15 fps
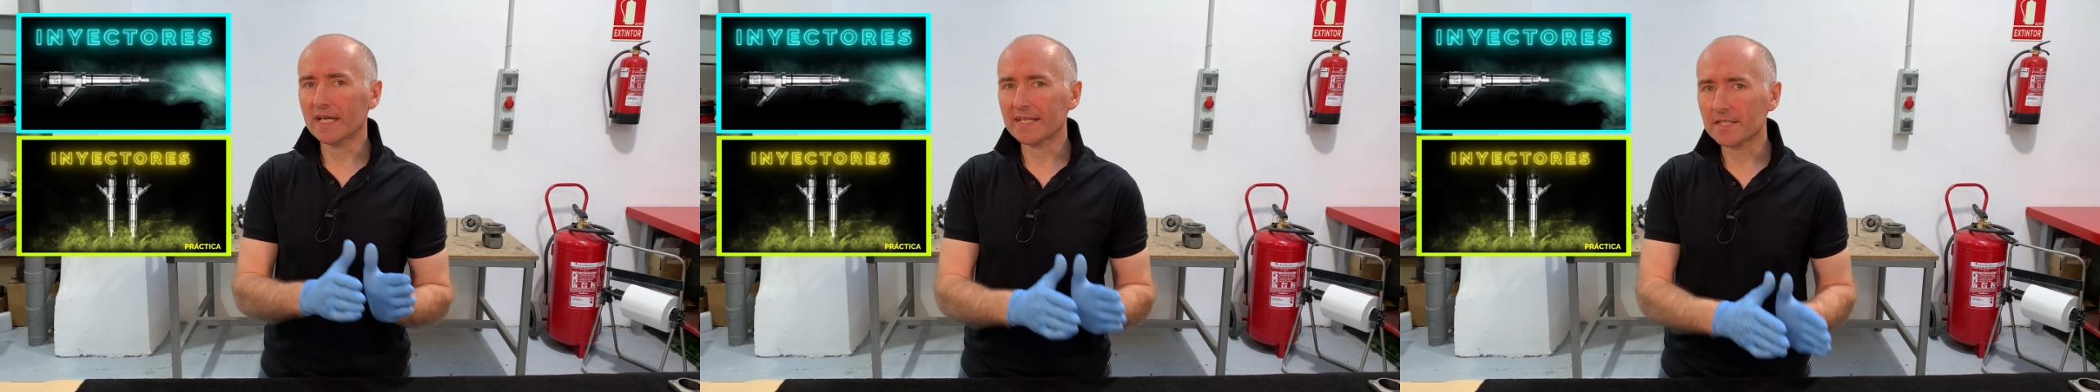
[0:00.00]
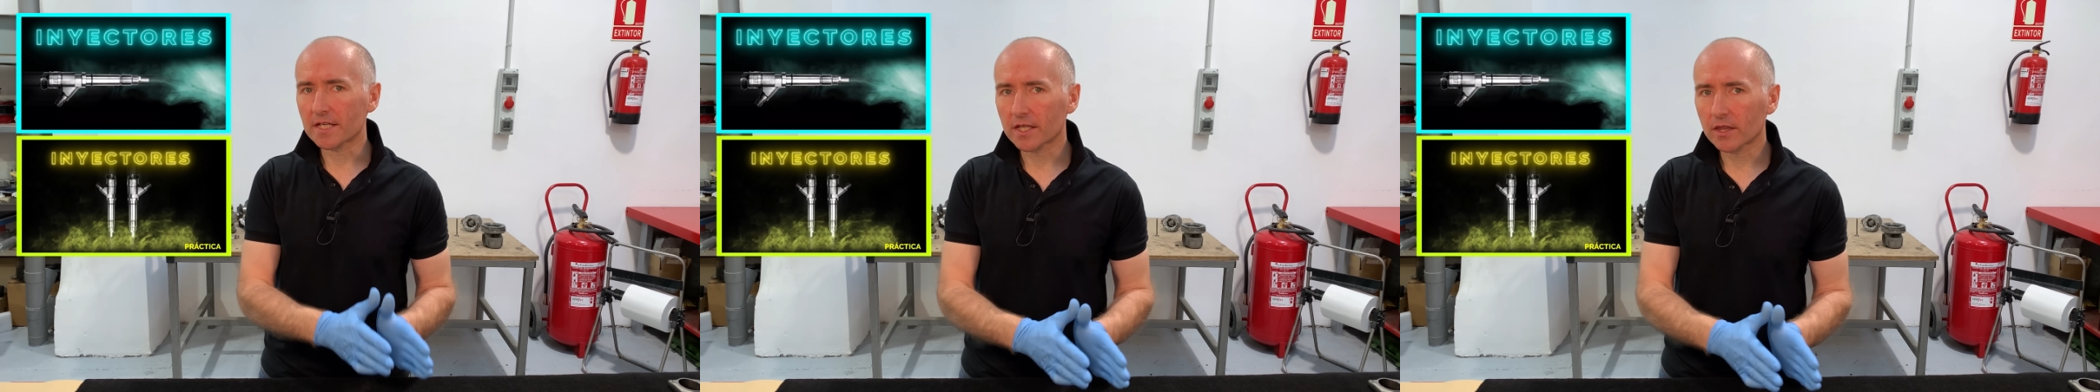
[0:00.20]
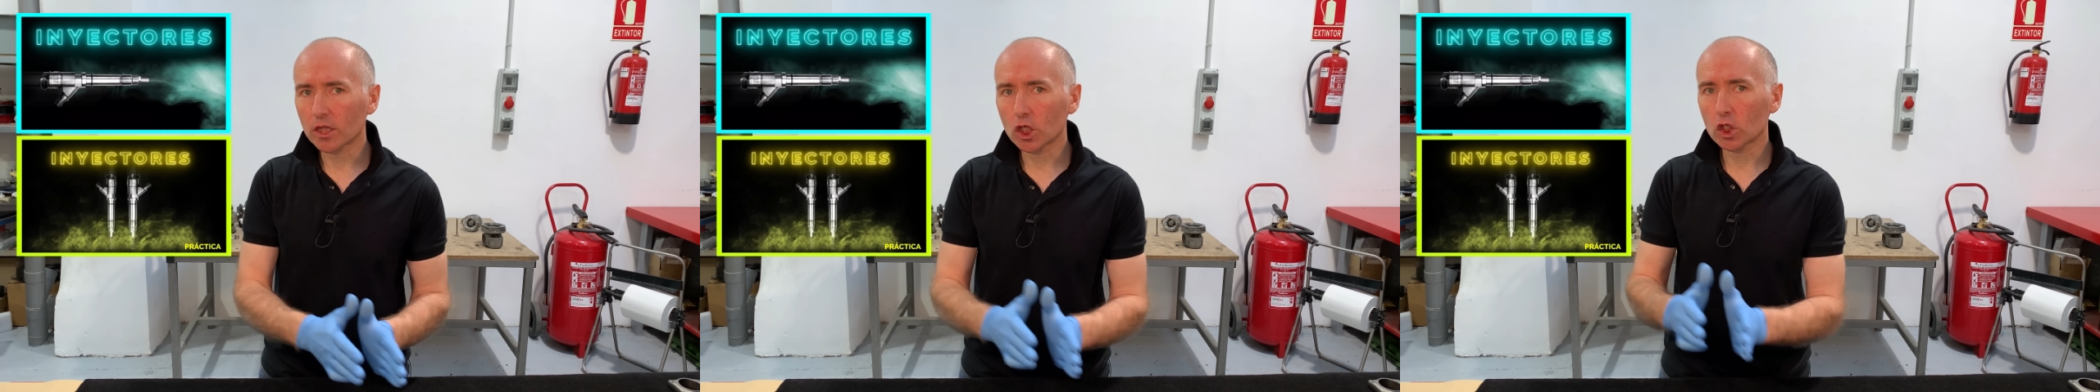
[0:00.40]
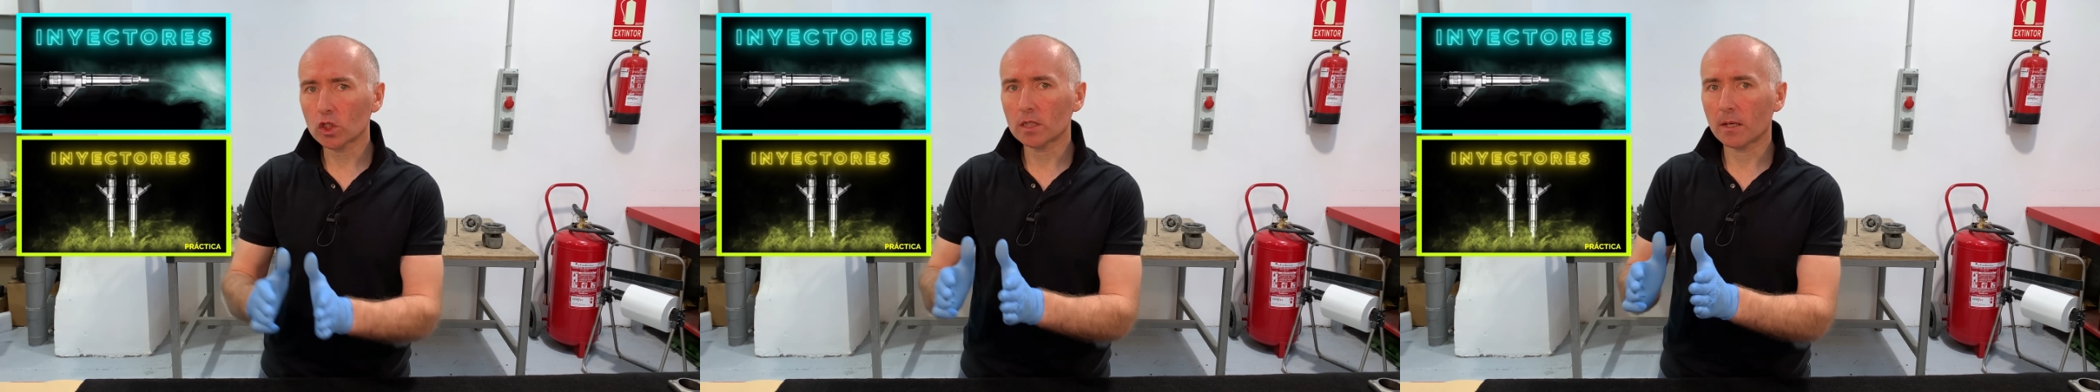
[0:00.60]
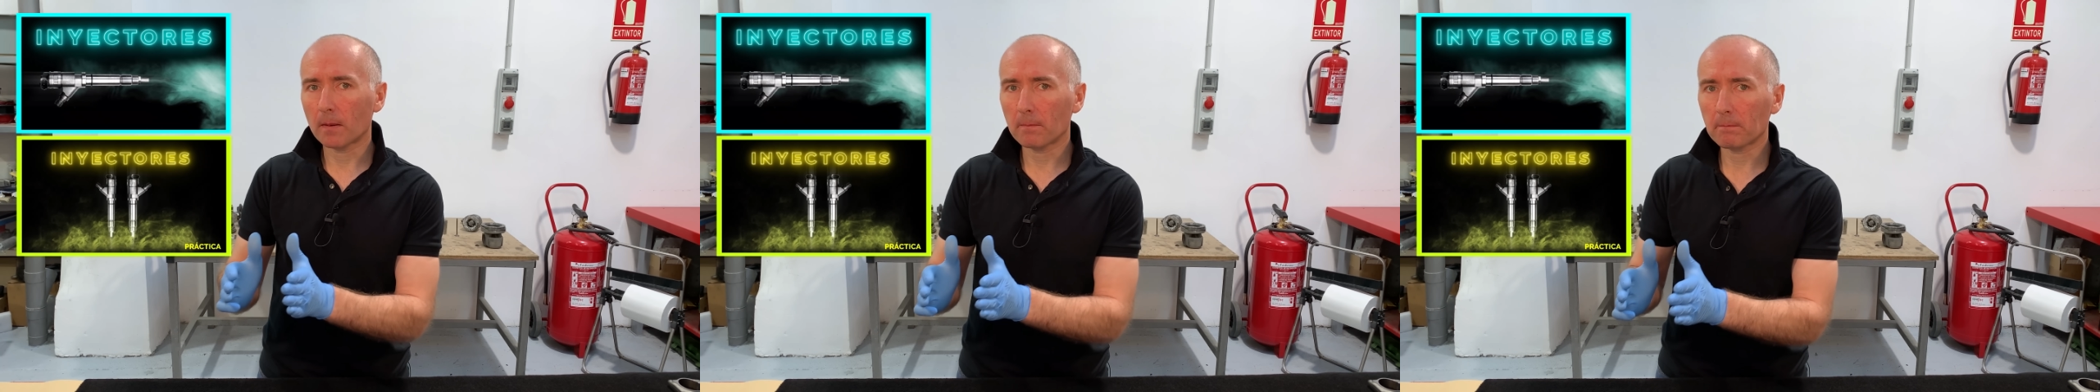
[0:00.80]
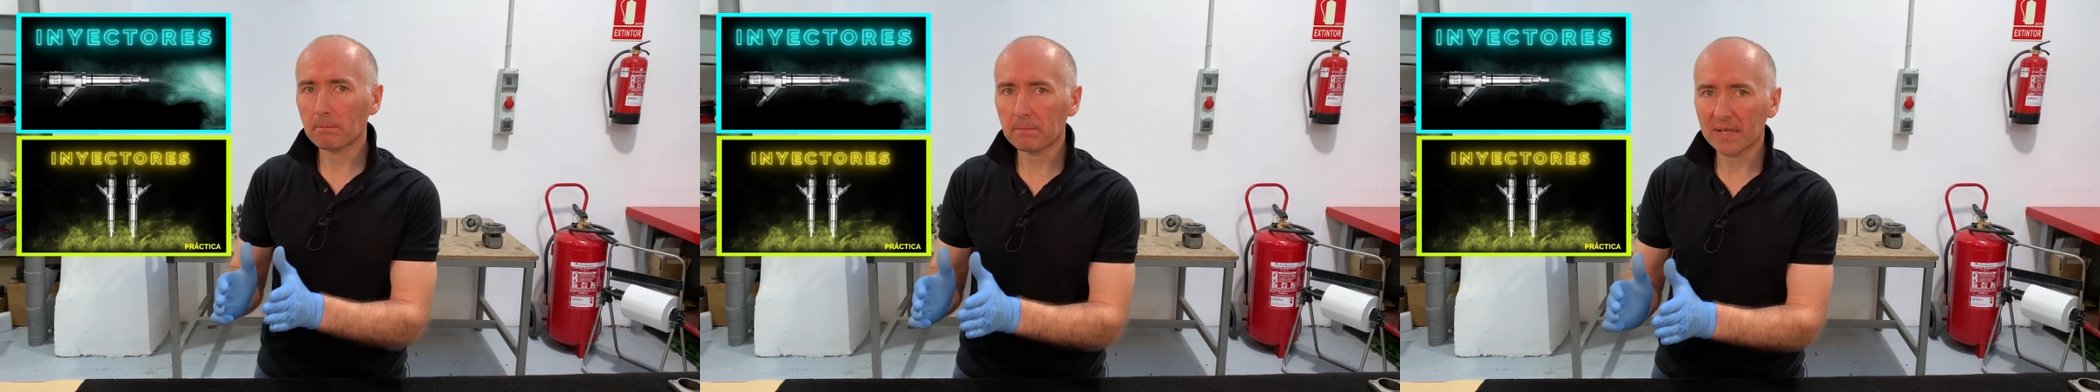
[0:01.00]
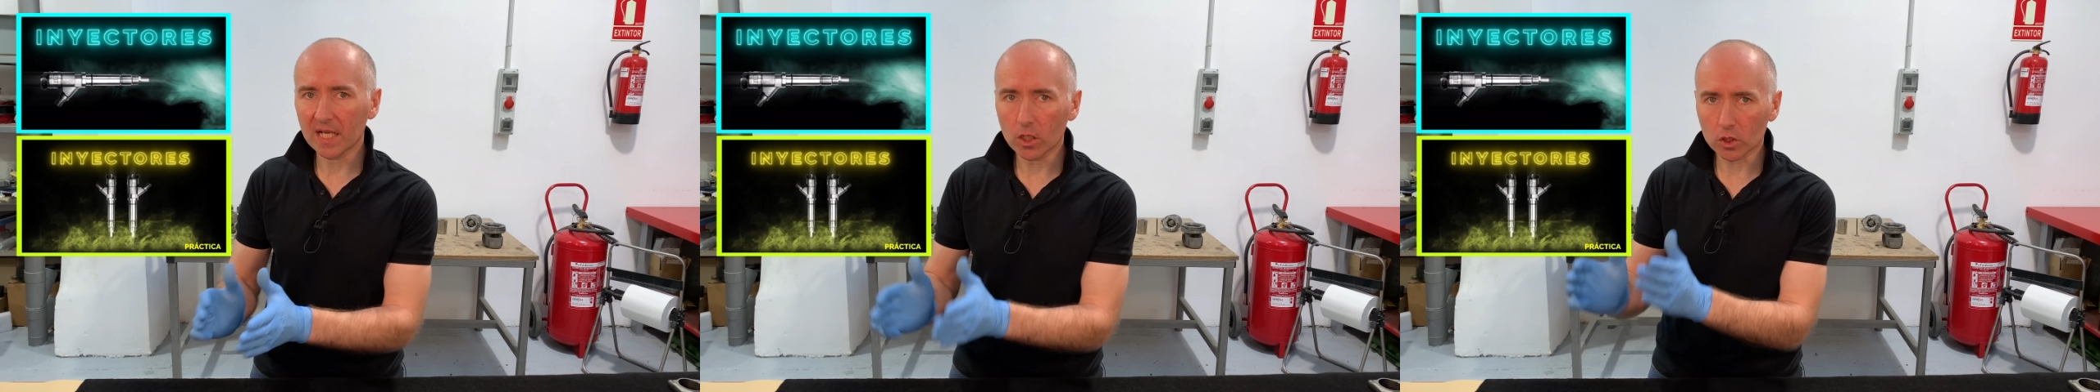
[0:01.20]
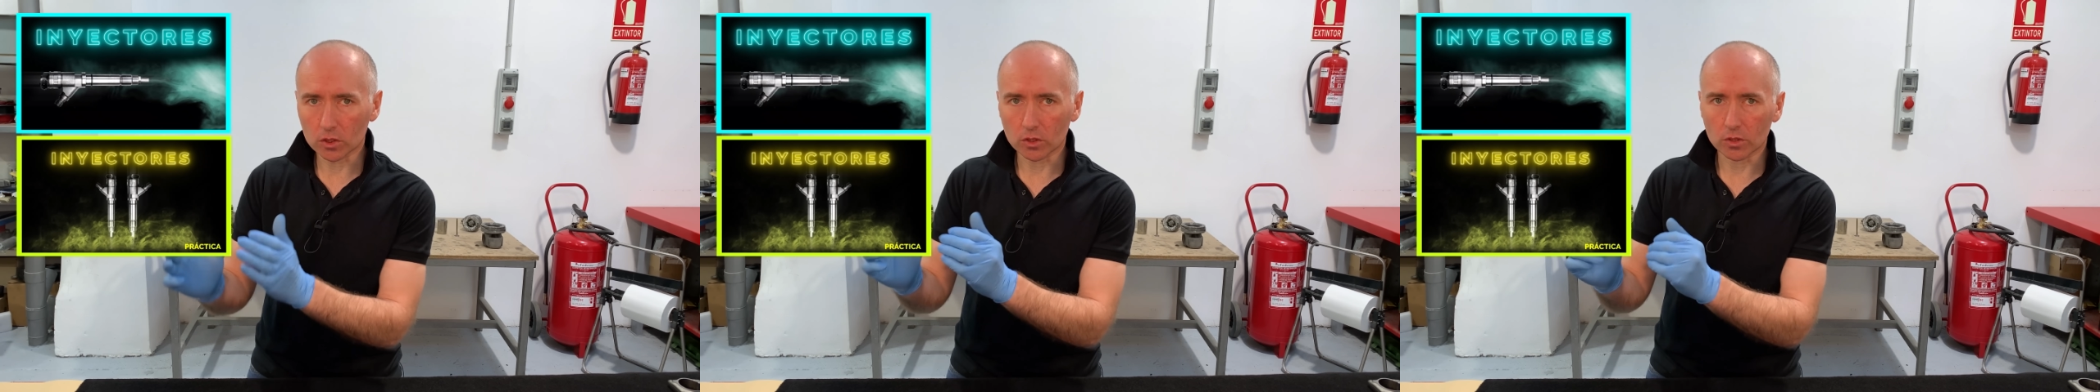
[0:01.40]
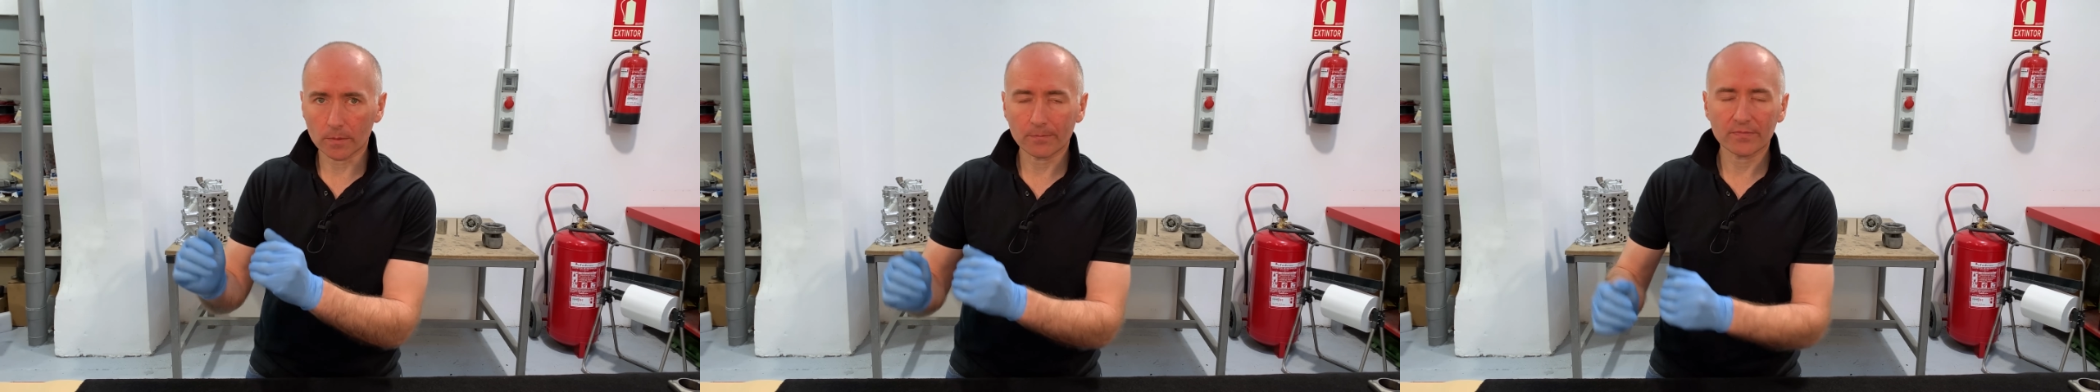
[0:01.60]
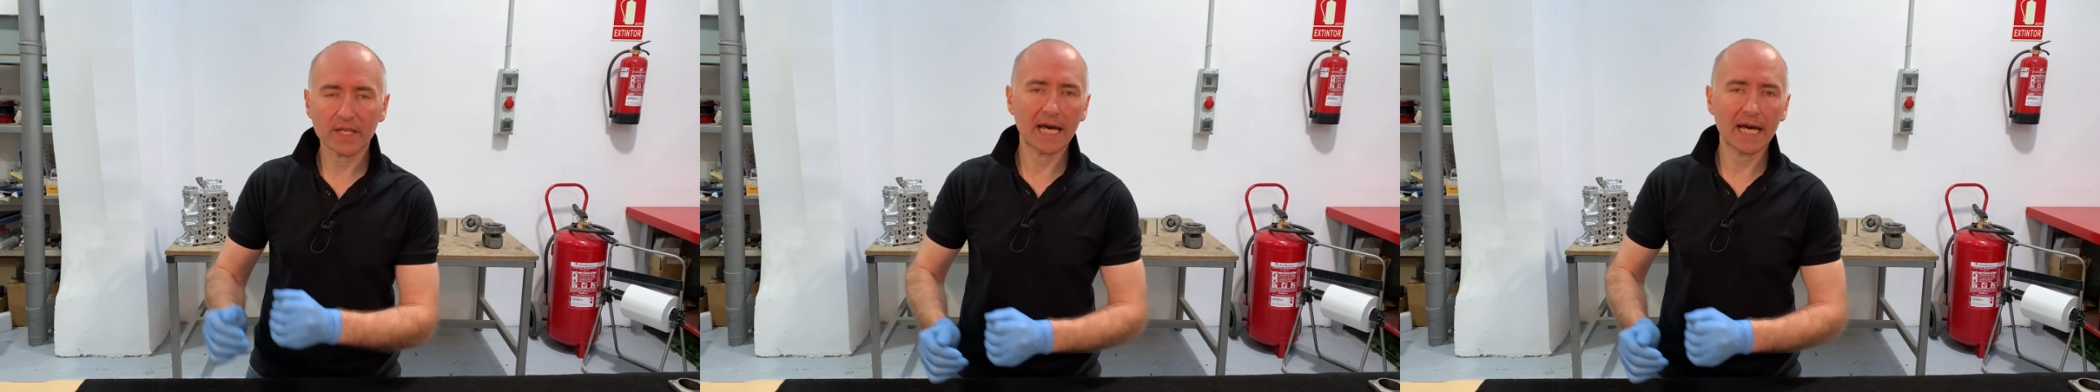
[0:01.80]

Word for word: inyección piloto,